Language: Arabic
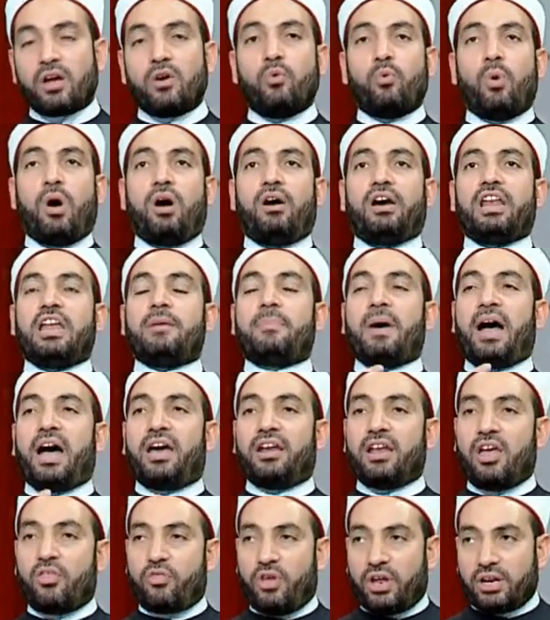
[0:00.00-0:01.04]
وغلب
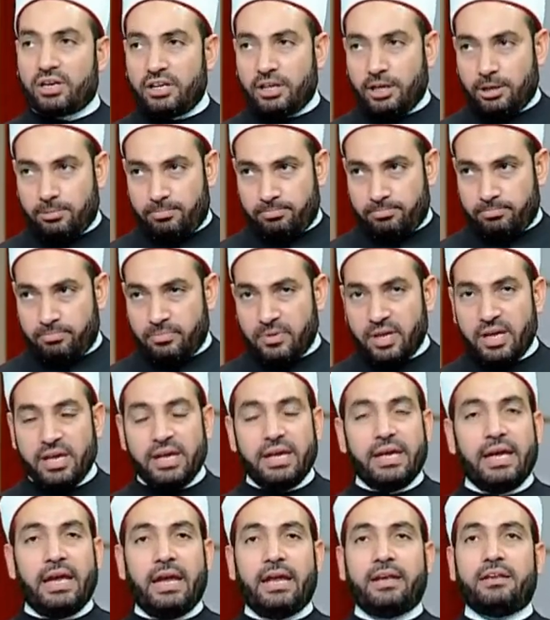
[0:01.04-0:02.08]
على ظنه
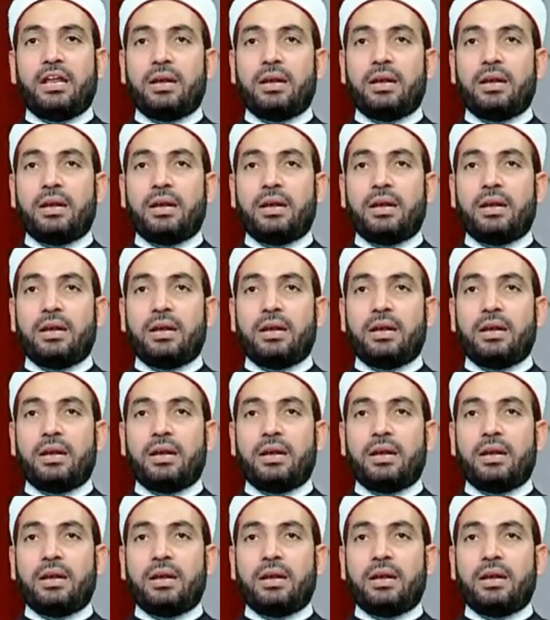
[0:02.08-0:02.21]
ان